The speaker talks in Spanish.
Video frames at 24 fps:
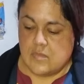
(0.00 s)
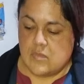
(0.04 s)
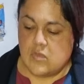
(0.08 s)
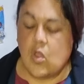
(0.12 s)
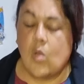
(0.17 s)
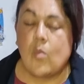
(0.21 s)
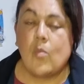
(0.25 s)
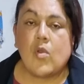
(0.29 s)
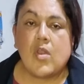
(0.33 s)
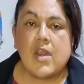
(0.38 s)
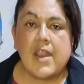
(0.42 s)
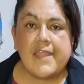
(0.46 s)

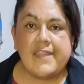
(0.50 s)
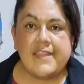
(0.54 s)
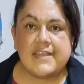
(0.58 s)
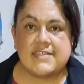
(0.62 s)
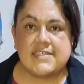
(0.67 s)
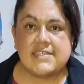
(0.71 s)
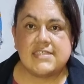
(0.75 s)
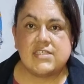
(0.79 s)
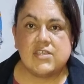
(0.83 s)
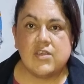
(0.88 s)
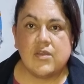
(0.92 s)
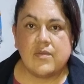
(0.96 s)
tomó la
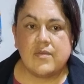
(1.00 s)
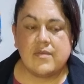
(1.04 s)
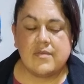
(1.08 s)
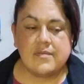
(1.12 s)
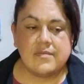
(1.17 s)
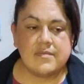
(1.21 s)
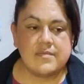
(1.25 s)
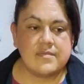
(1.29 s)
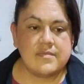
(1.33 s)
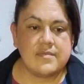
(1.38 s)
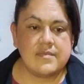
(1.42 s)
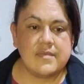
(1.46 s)
decisión
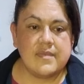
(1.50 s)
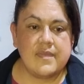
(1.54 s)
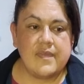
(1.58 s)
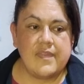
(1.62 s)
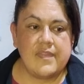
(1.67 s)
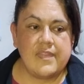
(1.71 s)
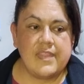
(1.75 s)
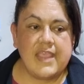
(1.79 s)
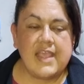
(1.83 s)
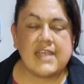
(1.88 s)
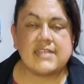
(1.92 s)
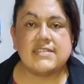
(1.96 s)

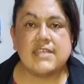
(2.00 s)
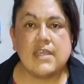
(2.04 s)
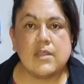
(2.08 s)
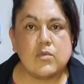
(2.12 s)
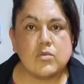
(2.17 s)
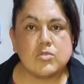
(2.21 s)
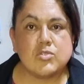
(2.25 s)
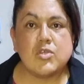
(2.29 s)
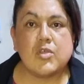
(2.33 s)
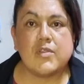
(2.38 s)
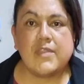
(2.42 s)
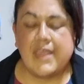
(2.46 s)
de
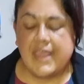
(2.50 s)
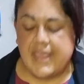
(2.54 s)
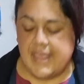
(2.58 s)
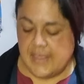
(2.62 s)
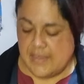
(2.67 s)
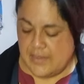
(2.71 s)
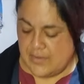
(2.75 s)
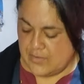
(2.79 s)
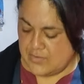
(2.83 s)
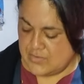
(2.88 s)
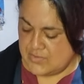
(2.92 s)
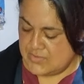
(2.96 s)
hacer uso de
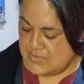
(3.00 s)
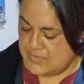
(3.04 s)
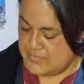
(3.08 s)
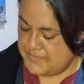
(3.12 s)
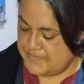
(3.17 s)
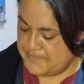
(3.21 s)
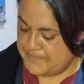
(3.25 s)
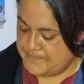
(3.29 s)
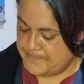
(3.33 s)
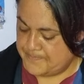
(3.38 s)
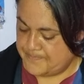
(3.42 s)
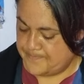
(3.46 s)
ellos.
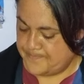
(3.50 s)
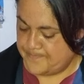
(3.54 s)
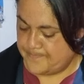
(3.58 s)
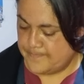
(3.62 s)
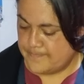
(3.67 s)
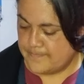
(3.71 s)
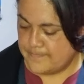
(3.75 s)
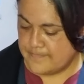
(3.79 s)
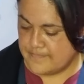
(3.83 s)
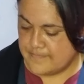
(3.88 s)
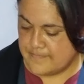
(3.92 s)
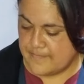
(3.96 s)

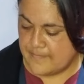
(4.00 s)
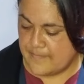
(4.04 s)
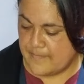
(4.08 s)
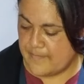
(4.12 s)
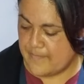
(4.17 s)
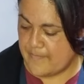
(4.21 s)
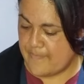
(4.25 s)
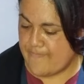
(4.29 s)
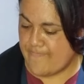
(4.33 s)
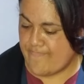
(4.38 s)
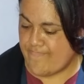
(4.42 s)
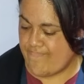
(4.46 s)
Yo no
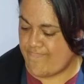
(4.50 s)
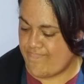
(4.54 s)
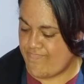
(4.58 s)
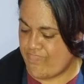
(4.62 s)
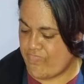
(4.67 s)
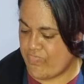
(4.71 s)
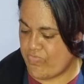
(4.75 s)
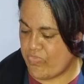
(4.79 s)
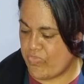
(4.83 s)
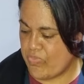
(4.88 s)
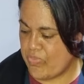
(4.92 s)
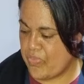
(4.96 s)
tomé, le
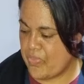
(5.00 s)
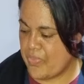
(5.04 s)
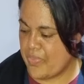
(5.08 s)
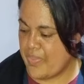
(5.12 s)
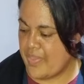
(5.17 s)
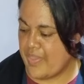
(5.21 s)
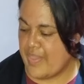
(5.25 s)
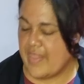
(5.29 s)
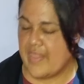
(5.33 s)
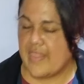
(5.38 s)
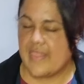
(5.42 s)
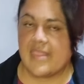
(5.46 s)

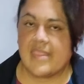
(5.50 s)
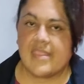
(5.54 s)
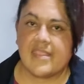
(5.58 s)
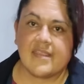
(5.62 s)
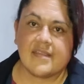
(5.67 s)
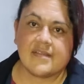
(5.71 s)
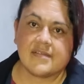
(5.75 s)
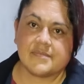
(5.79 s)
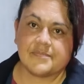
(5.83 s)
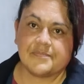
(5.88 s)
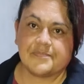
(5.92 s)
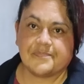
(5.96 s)
pedí
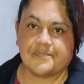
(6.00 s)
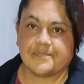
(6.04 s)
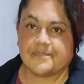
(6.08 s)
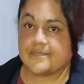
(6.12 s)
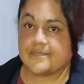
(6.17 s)
permiso.